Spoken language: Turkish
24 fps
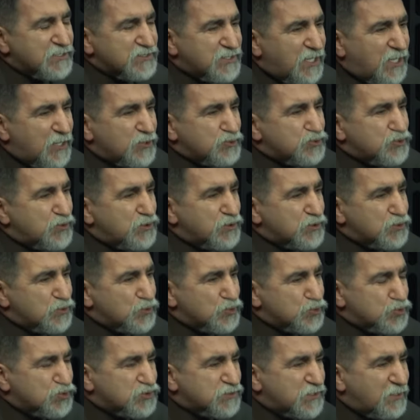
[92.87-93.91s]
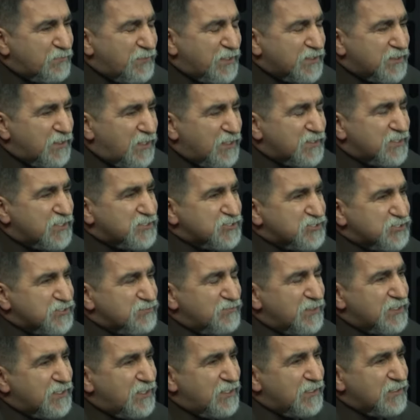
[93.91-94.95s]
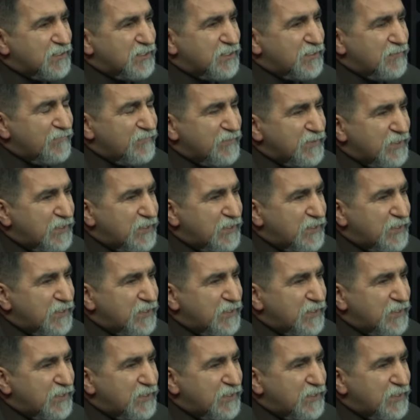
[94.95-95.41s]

daha sonraki uzun zaman araştırmalarla,